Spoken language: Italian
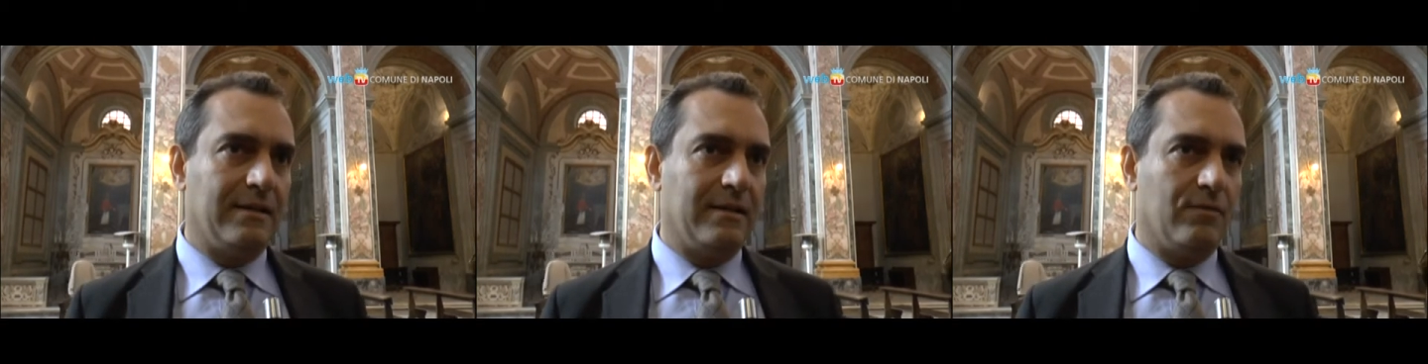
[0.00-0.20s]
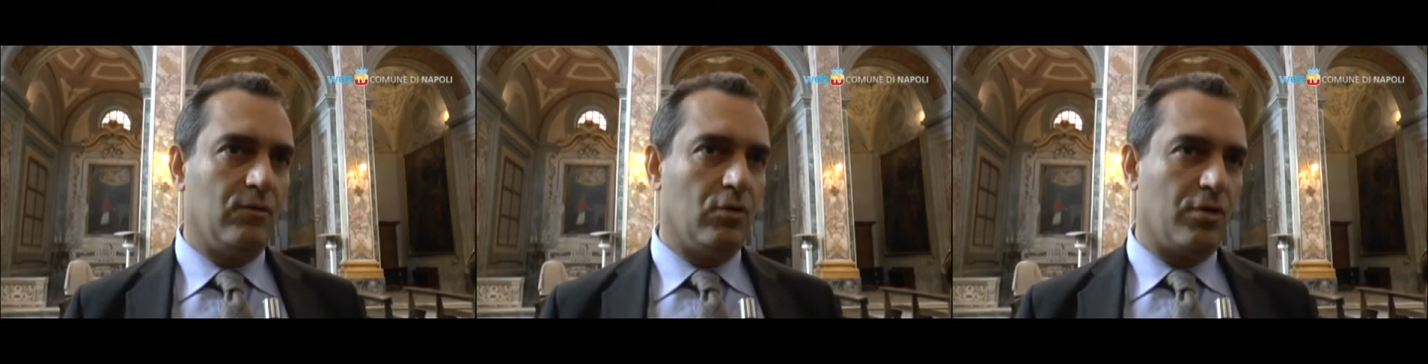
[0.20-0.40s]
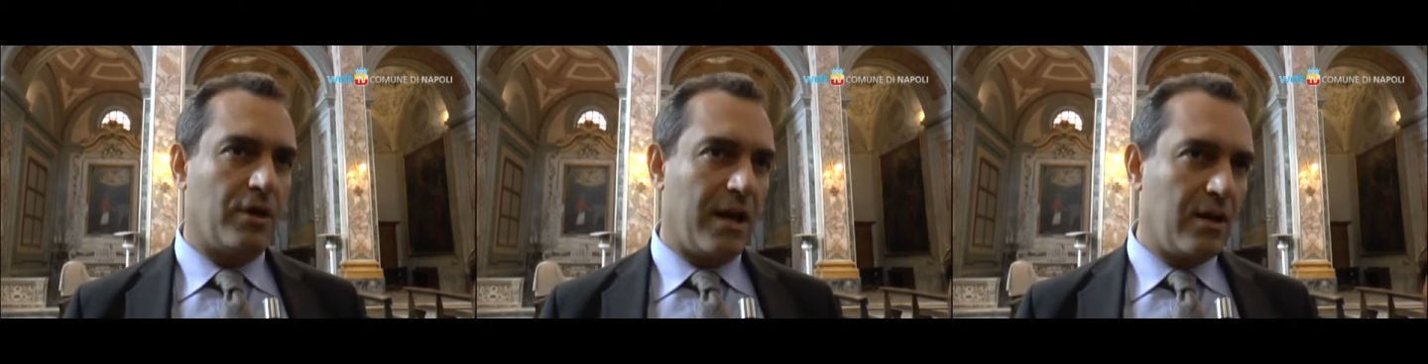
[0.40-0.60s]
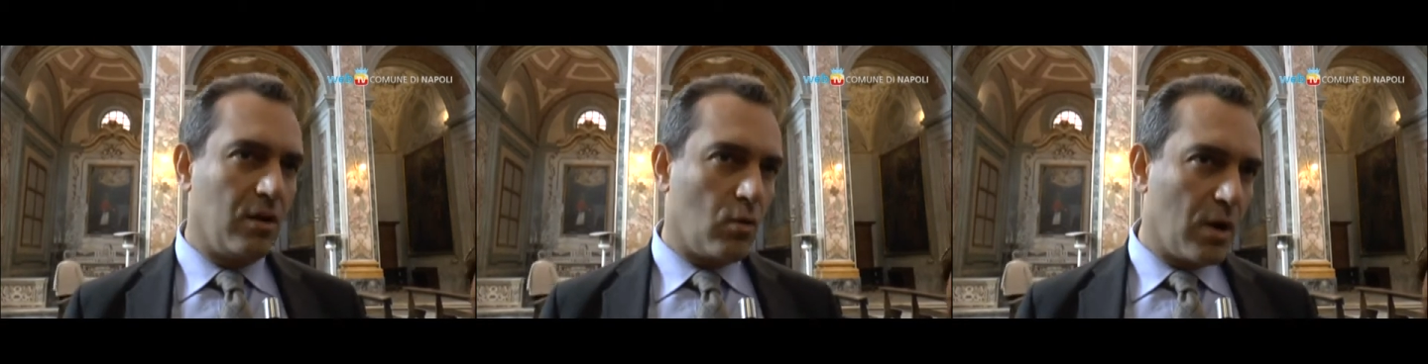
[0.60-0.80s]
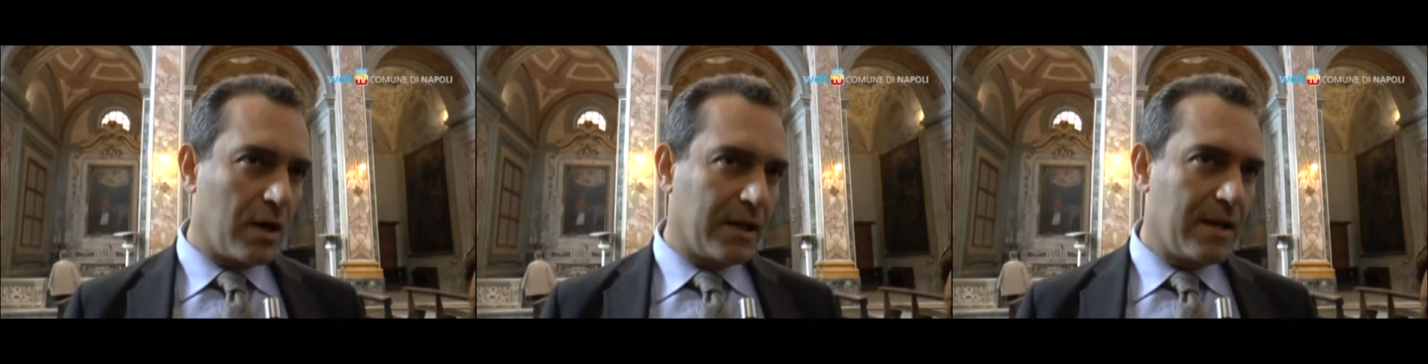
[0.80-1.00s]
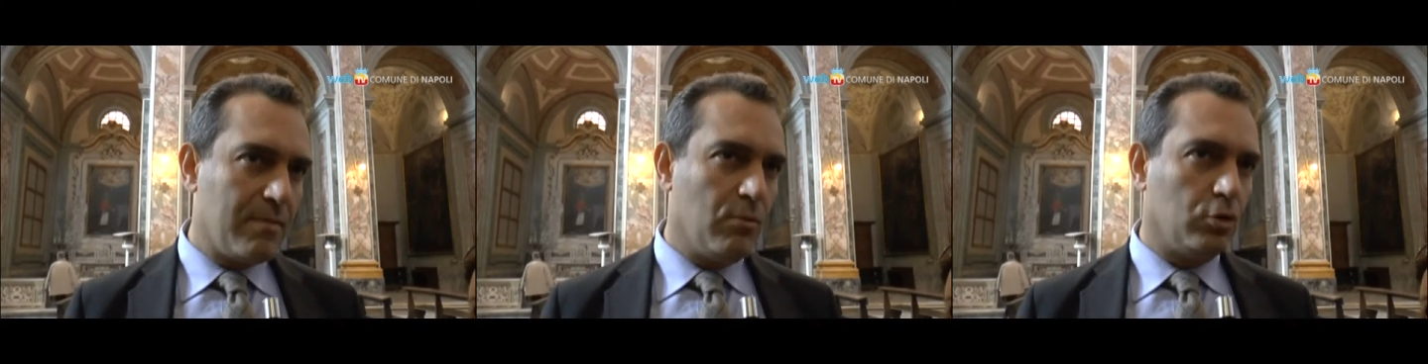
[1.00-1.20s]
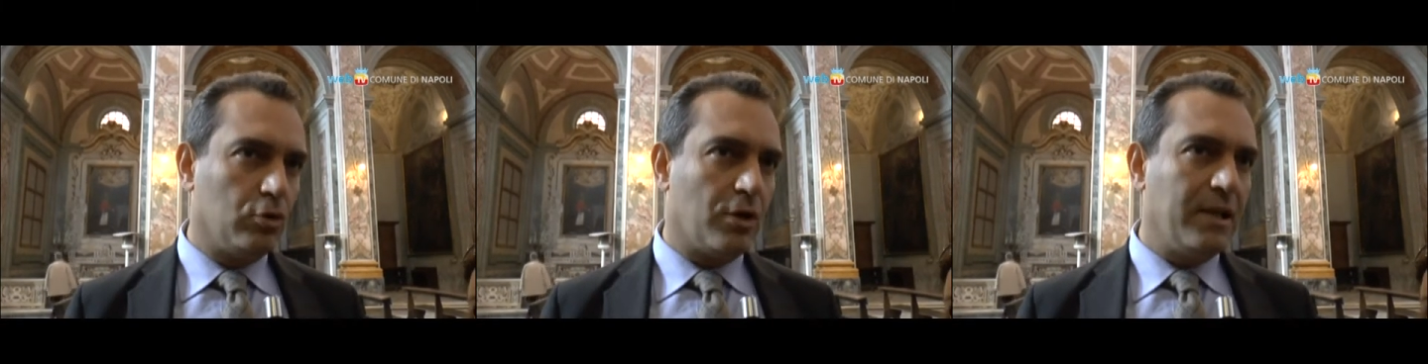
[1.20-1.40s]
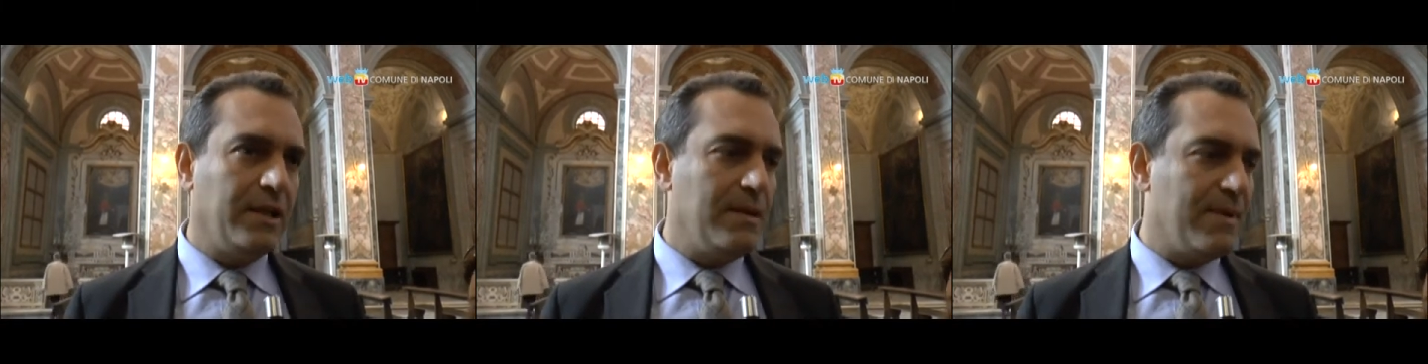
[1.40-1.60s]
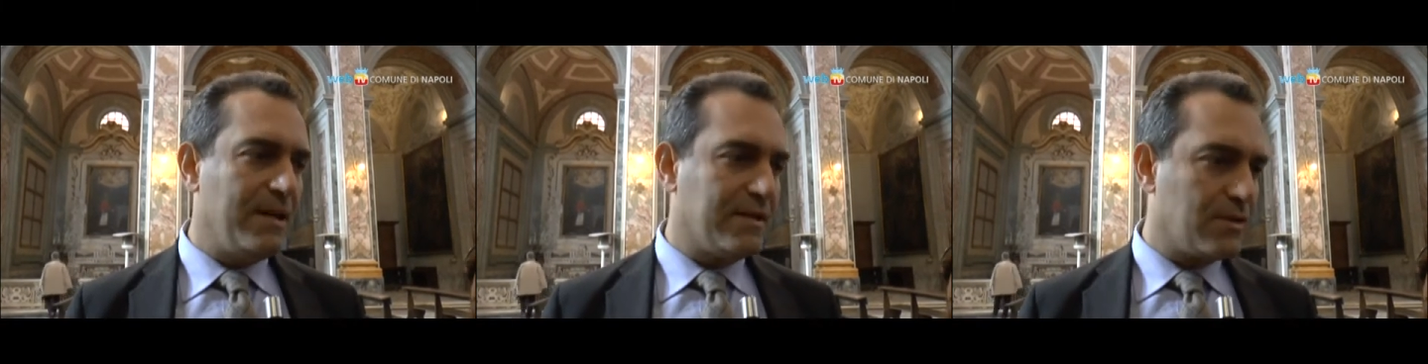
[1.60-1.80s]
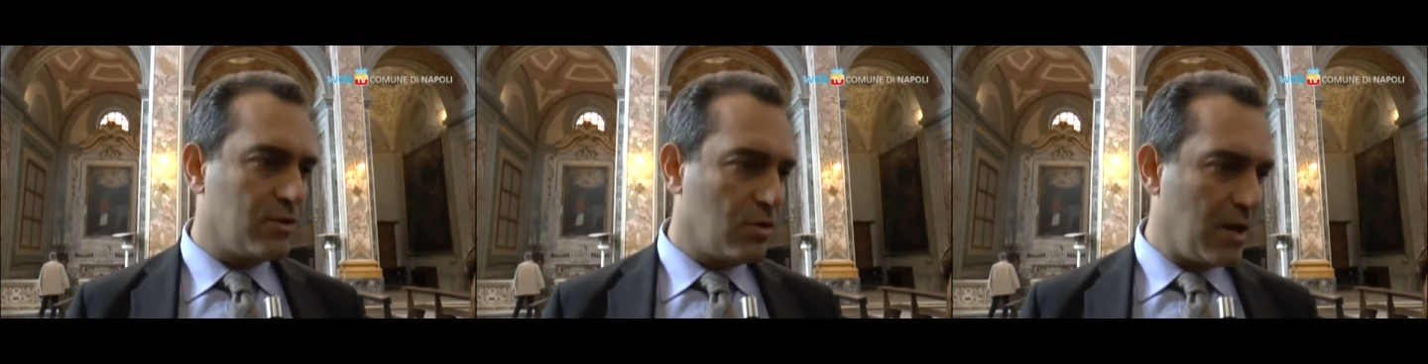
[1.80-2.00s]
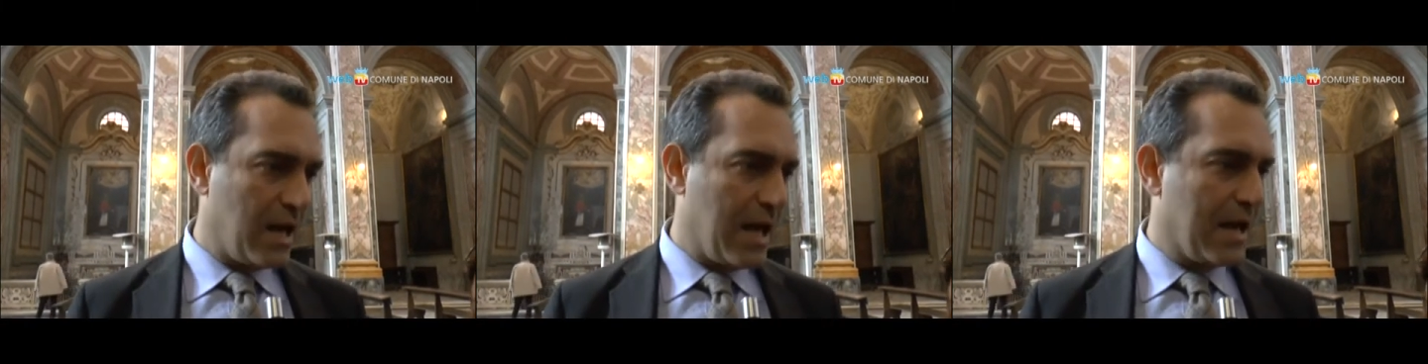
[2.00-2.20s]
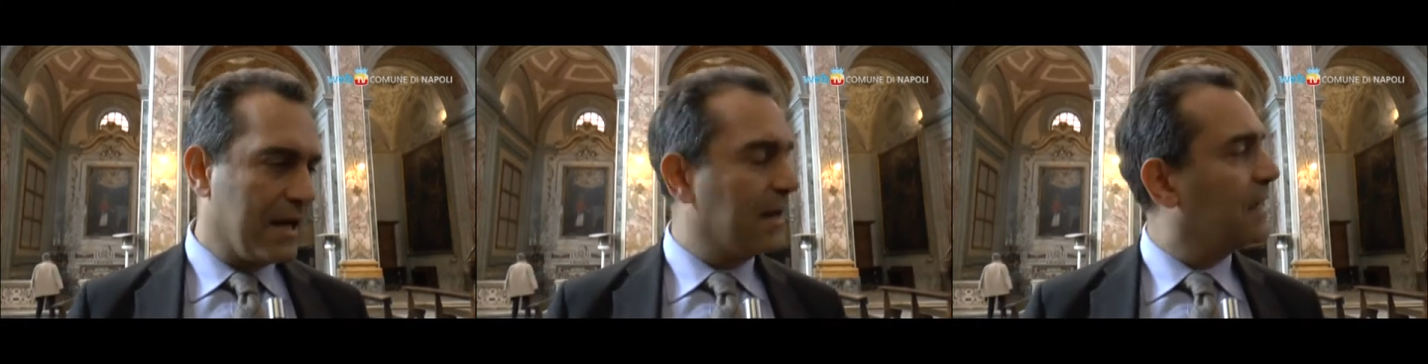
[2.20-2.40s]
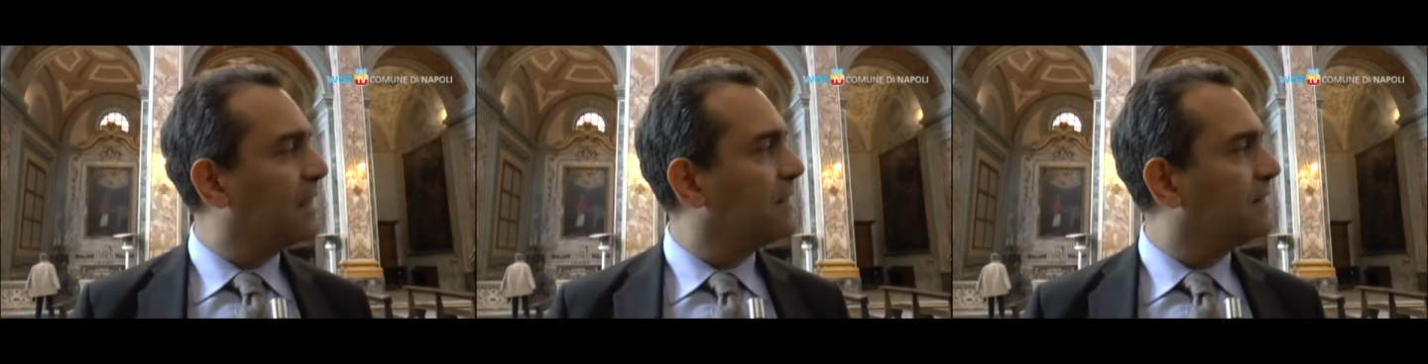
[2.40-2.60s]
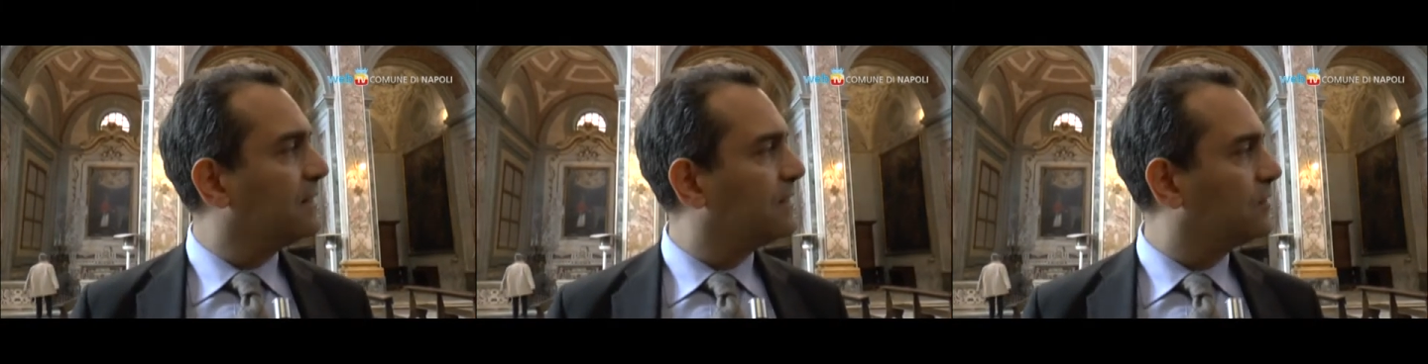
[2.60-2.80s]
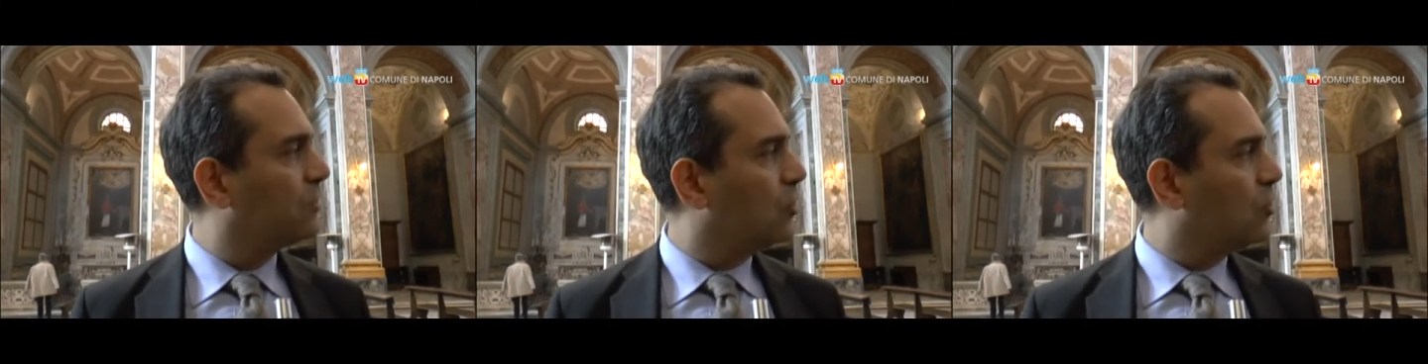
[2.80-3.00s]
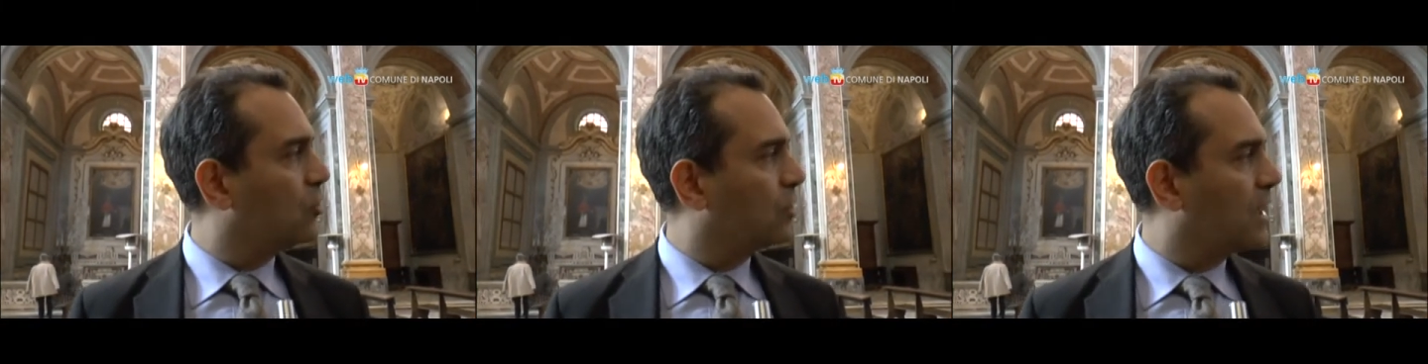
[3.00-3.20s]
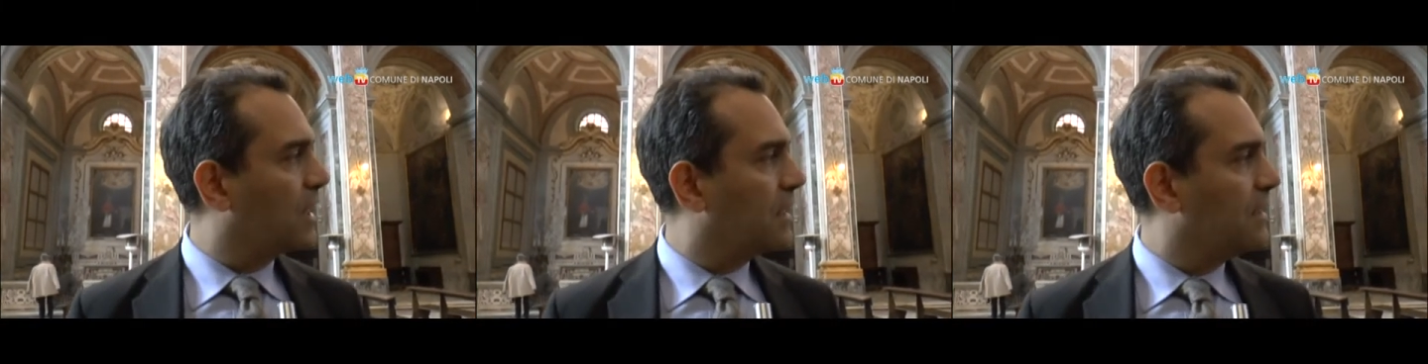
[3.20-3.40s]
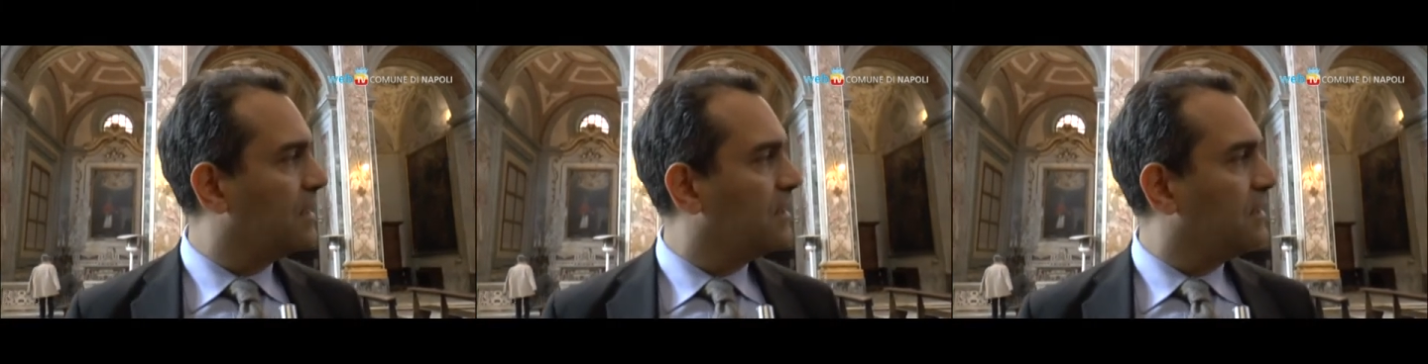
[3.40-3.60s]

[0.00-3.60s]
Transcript: eh, vorrei in qualche modo ridimensionare storie